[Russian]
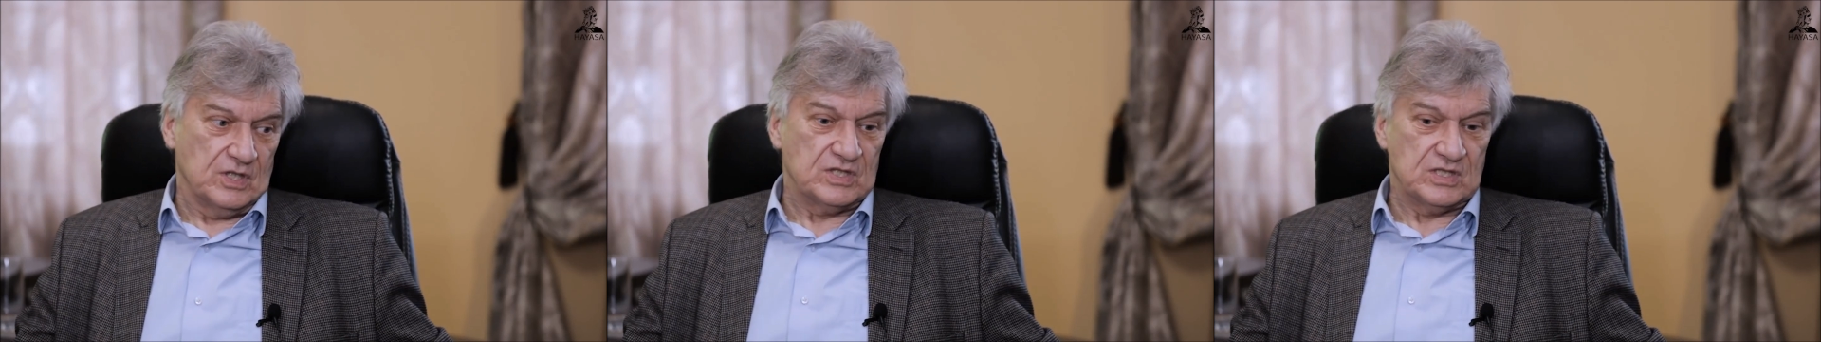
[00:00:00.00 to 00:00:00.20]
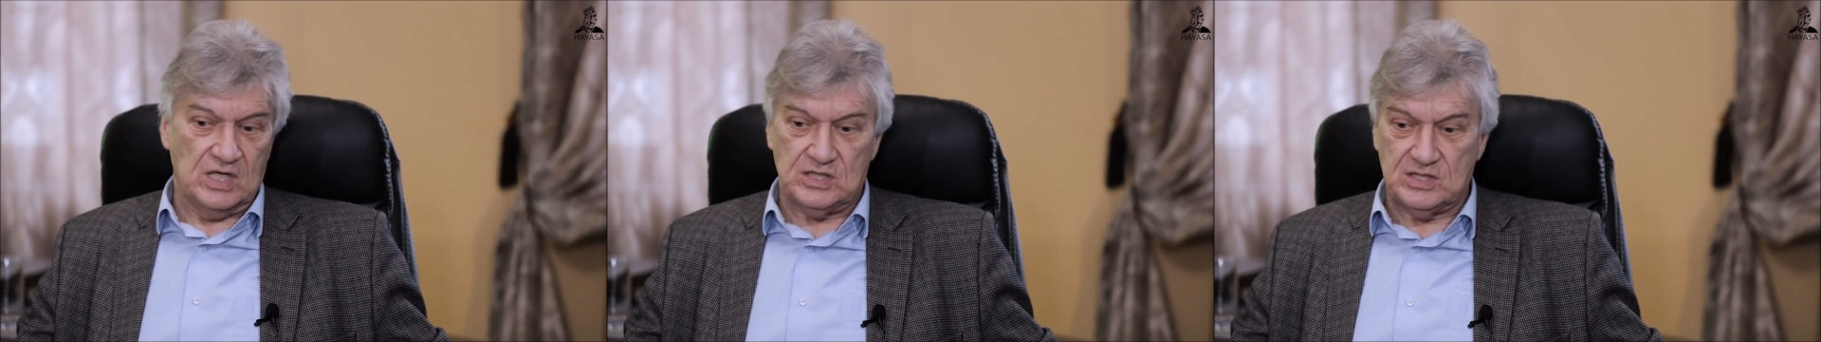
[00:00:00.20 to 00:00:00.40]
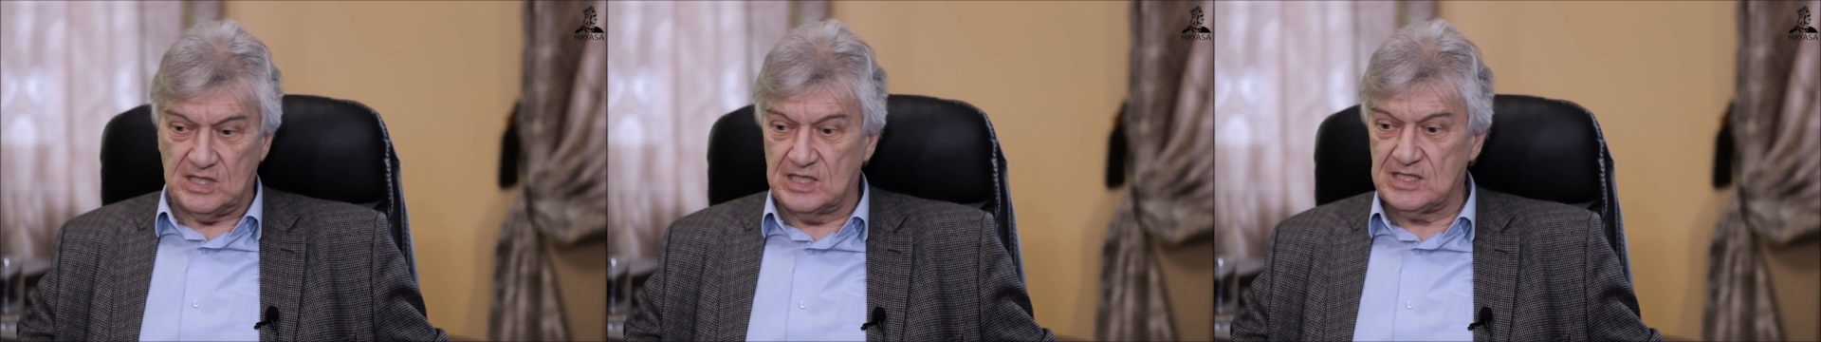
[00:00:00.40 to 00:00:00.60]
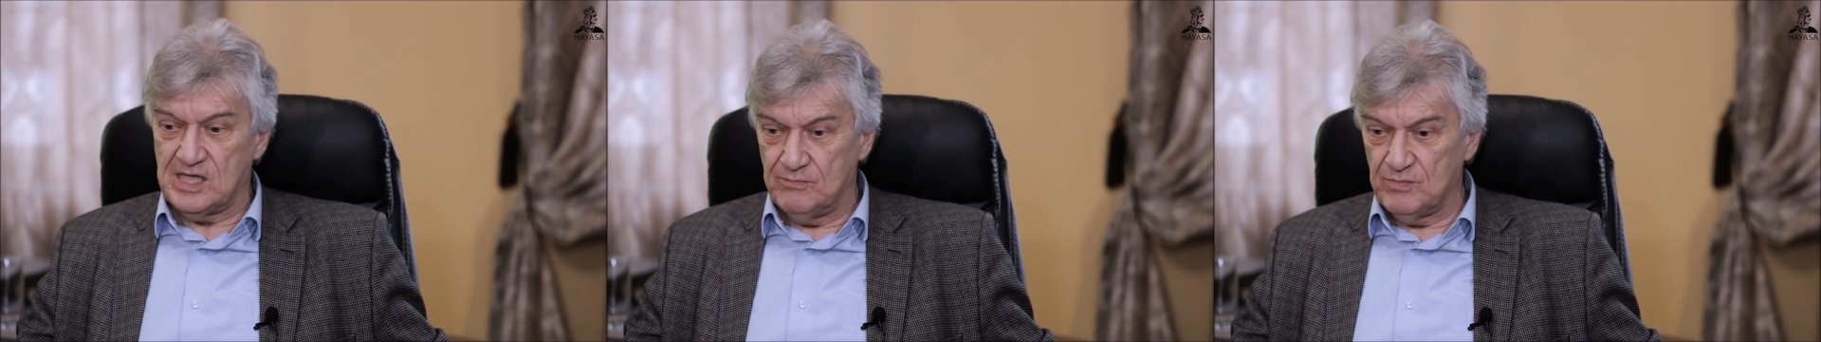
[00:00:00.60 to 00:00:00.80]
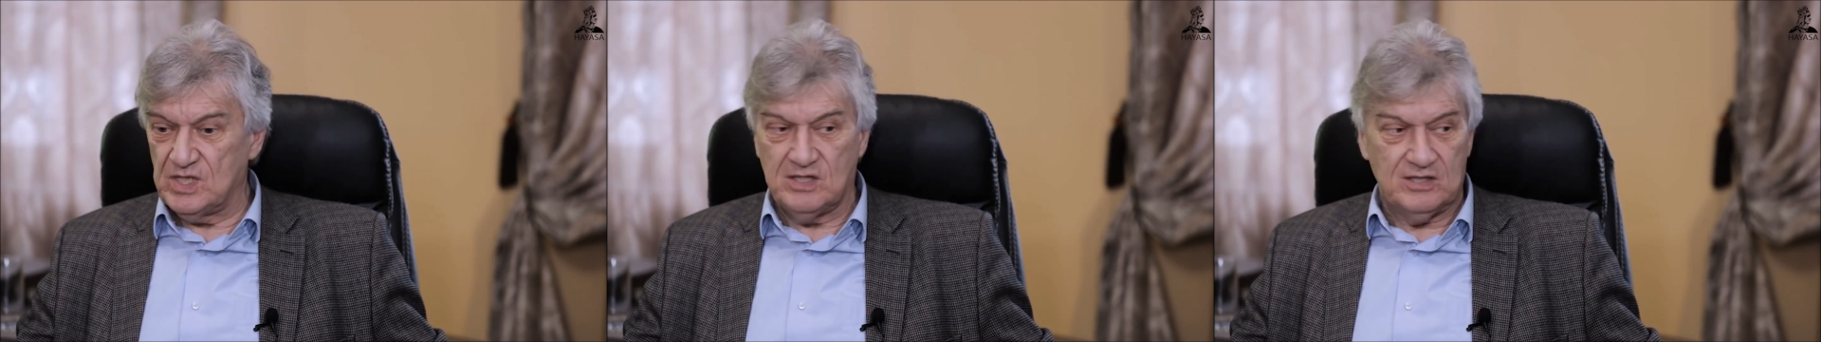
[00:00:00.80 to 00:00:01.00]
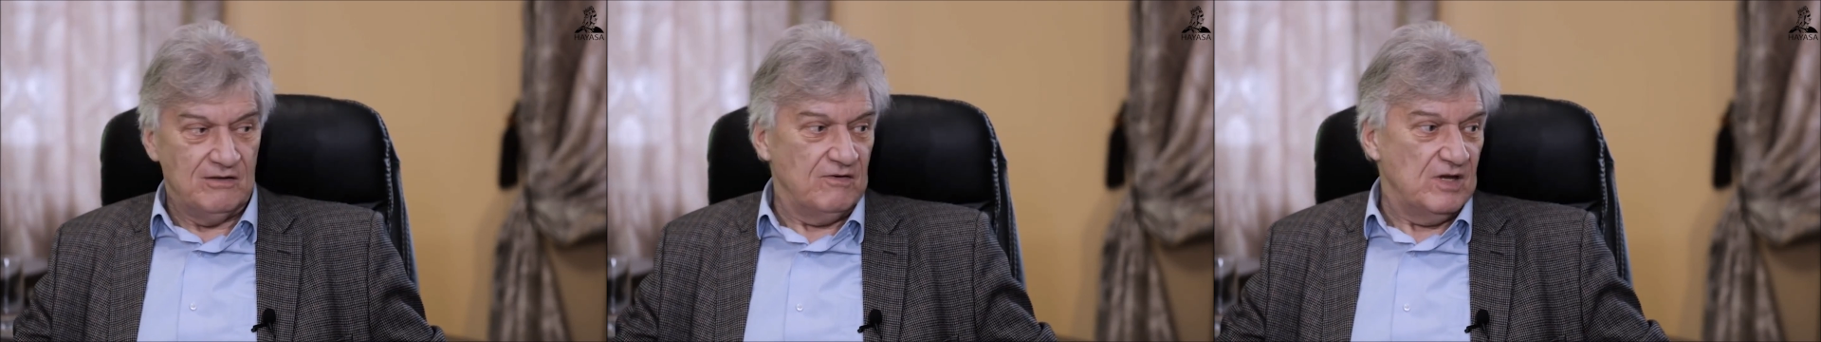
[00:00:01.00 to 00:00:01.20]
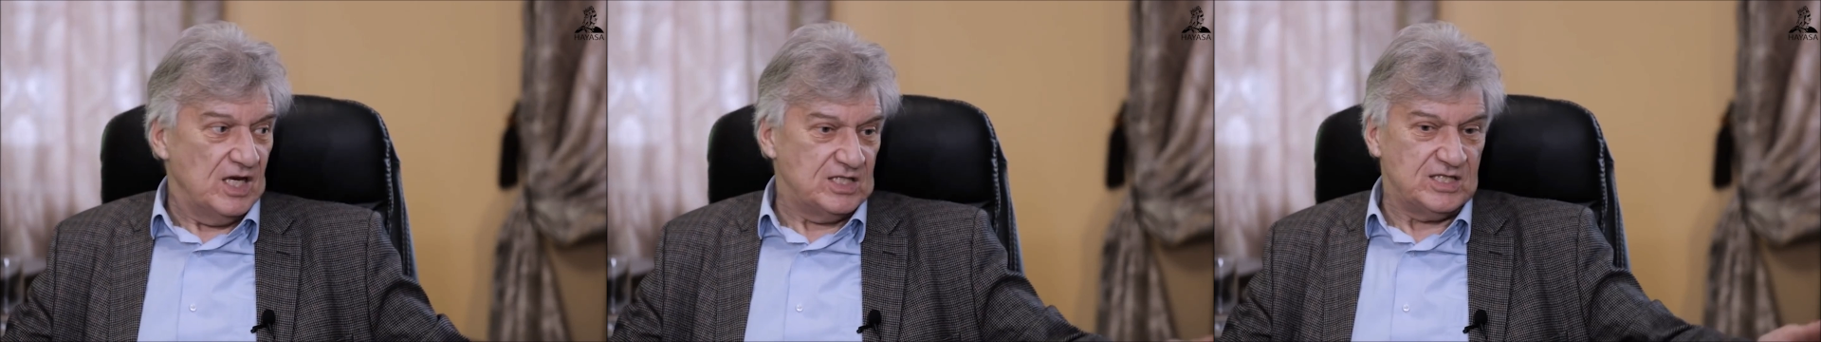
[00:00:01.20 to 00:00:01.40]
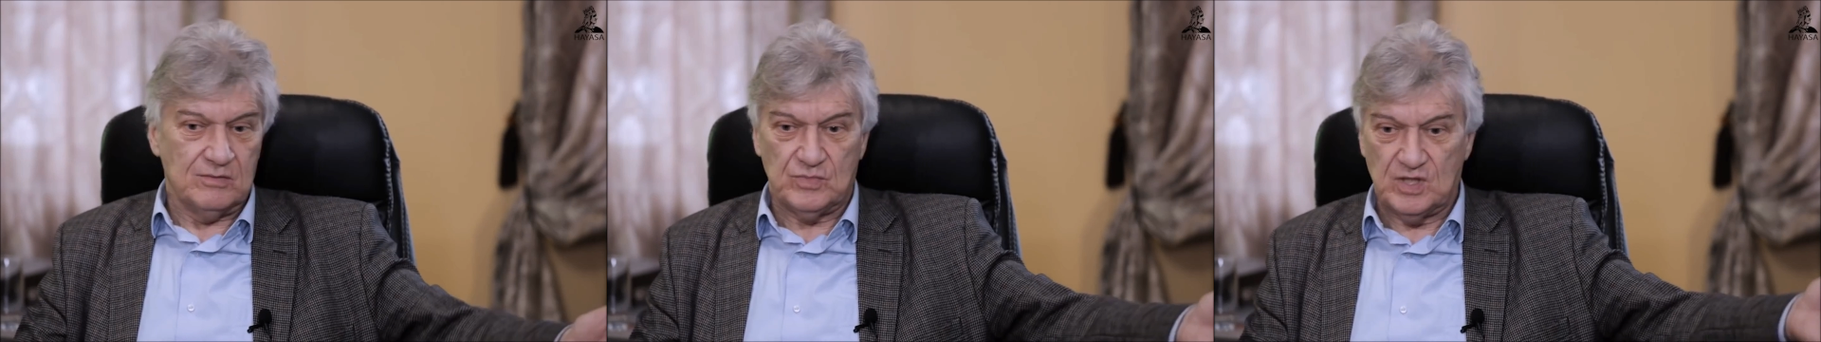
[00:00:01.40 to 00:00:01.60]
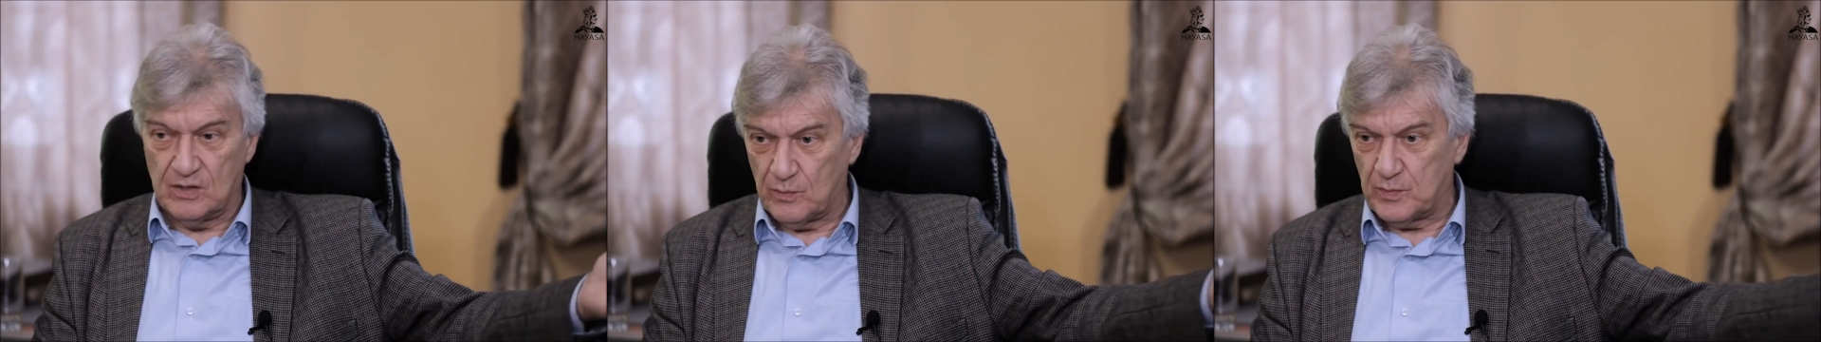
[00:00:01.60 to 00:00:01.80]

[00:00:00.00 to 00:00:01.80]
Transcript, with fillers: так сказать, если не, не верите мне,